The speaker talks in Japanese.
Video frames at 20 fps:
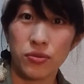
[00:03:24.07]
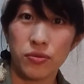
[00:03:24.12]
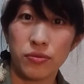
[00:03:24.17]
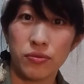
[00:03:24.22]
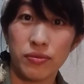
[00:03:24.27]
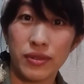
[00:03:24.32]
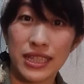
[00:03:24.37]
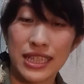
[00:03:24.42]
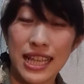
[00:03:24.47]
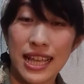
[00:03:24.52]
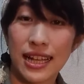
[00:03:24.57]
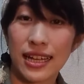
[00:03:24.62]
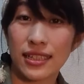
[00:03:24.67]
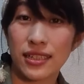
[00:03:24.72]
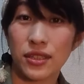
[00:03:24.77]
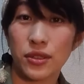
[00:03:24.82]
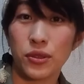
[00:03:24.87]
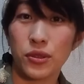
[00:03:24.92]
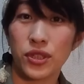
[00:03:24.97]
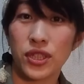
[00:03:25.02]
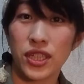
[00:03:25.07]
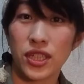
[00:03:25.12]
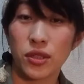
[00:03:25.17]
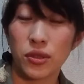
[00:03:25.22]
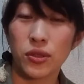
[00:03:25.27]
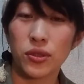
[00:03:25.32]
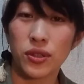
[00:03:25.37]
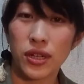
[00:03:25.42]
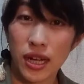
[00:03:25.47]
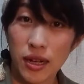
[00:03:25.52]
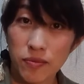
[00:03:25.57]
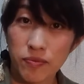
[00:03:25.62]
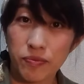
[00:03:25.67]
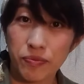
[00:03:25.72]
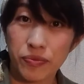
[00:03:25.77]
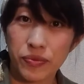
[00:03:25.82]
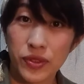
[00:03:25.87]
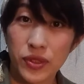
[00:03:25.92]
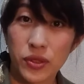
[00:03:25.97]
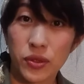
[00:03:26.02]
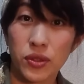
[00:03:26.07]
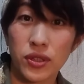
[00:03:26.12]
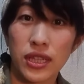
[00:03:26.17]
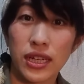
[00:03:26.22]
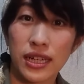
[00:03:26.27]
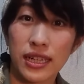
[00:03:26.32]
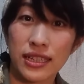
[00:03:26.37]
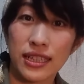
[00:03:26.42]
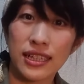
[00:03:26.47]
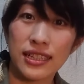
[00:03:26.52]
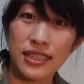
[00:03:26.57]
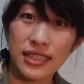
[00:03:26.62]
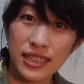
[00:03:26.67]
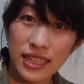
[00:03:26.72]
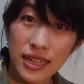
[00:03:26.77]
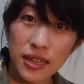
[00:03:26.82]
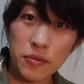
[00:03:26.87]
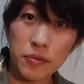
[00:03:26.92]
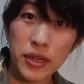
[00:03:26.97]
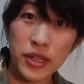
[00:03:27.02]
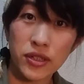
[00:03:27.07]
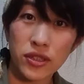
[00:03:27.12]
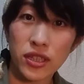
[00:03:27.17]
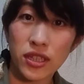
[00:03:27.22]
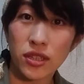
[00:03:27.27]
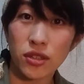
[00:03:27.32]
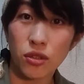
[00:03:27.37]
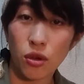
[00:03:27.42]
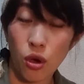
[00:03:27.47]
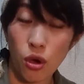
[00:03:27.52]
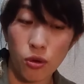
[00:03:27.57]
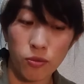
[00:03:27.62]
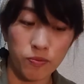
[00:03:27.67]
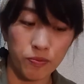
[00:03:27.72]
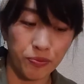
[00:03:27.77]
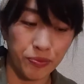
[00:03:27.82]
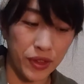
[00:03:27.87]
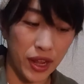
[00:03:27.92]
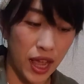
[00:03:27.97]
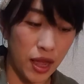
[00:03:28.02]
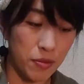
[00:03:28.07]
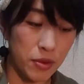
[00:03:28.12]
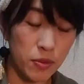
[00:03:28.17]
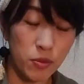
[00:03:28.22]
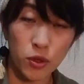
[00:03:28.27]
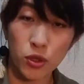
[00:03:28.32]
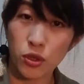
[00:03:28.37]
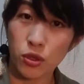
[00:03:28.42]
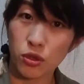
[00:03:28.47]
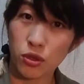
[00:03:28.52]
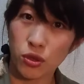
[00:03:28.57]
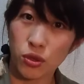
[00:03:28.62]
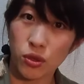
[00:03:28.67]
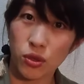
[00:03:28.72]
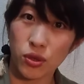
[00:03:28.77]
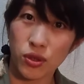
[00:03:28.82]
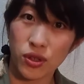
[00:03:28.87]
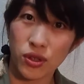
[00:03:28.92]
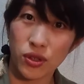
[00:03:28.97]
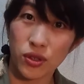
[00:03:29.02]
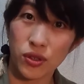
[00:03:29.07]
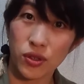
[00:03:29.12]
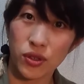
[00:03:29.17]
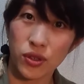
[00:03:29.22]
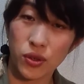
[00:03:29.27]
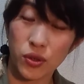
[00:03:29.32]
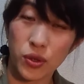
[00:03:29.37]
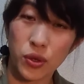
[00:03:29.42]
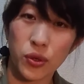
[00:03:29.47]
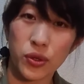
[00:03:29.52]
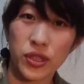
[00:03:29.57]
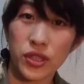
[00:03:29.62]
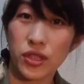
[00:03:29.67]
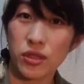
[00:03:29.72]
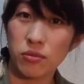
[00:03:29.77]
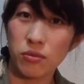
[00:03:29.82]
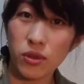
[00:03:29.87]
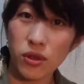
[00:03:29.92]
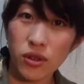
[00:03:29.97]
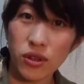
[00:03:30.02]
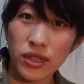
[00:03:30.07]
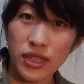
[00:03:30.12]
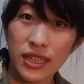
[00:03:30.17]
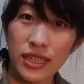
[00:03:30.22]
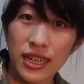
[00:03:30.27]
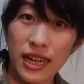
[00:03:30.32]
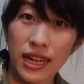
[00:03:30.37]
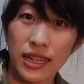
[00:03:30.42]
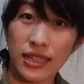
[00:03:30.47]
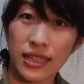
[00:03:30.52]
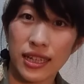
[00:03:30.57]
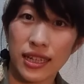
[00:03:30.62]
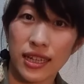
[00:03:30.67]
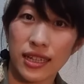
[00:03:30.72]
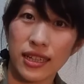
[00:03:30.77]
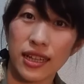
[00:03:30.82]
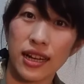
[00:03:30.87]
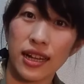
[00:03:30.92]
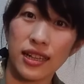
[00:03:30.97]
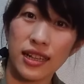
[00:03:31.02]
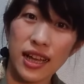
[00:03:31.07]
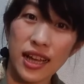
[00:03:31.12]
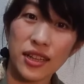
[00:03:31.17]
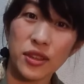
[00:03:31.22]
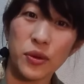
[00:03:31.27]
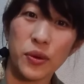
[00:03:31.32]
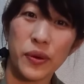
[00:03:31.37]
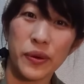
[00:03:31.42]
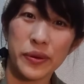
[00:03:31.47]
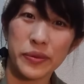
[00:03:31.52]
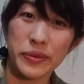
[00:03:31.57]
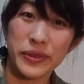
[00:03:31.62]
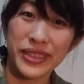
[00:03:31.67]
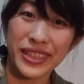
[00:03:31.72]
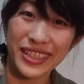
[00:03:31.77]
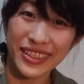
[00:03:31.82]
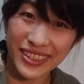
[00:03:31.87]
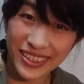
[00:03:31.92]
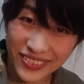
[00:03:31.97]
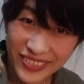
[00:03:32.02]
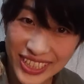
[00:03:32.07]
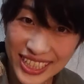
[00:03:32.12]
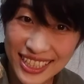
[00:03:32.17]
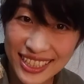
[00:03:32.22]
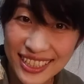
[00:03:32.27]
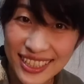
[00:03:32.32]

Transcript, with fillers: まあ、生活様式というかそういった形でメグニット編み物のお教室も開いていけたらなと思っております